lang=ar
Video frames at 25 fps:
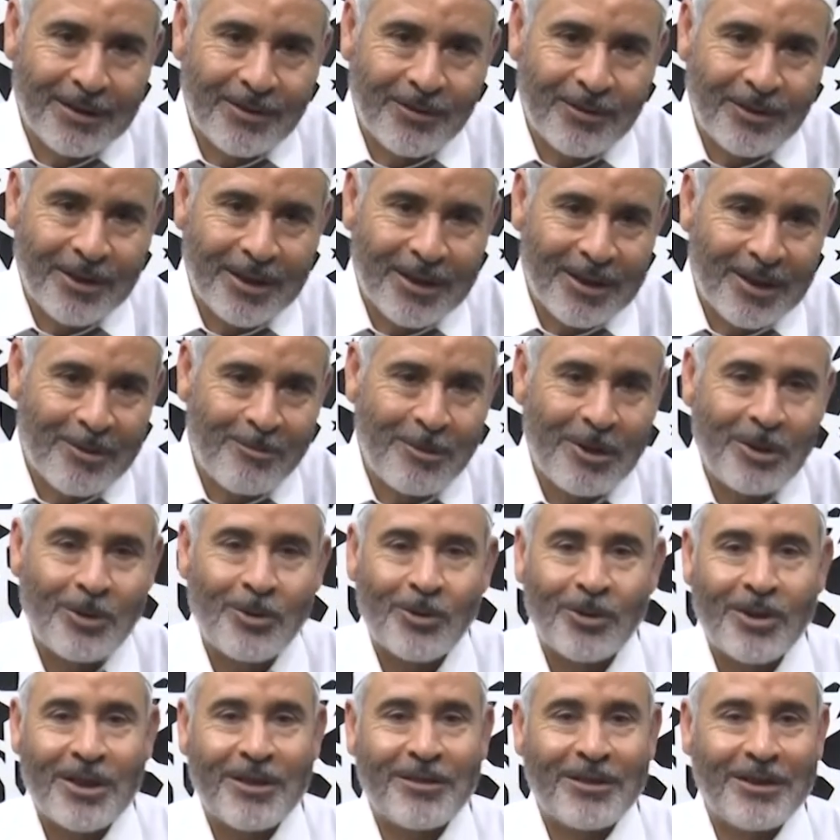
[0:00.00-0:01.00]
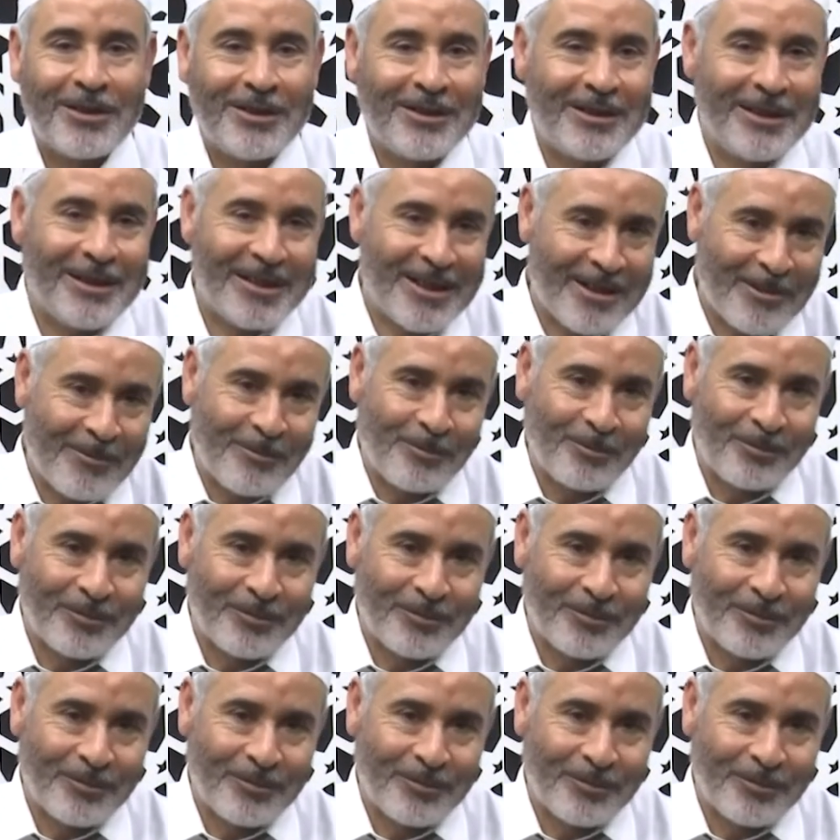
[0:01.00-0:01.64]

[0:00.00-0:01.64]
وهذا بيت قصيدنا